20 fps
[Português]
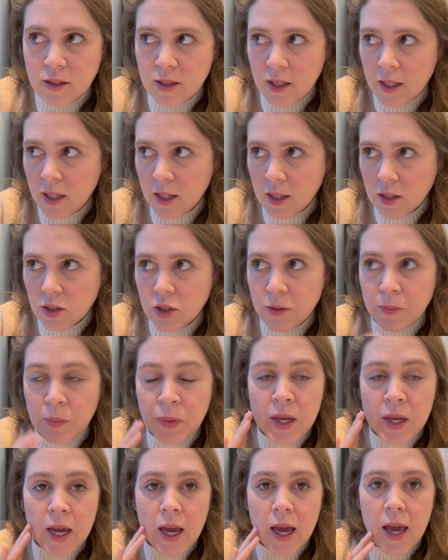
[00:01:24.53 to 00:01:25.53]
Seguinte,
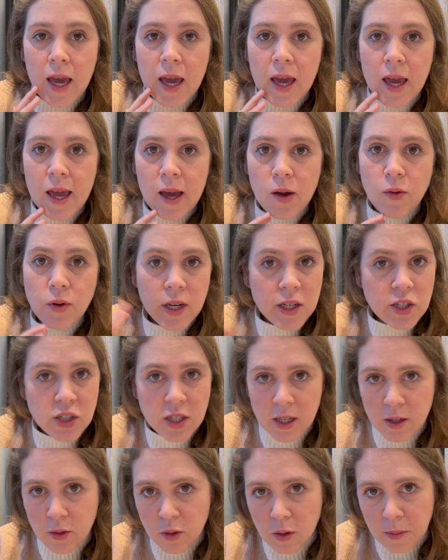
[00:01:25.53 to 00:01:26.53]
é, o
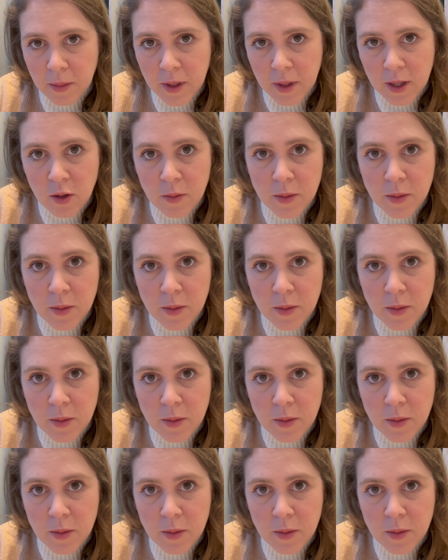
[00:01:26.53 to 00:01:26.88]
Christian ia comigo,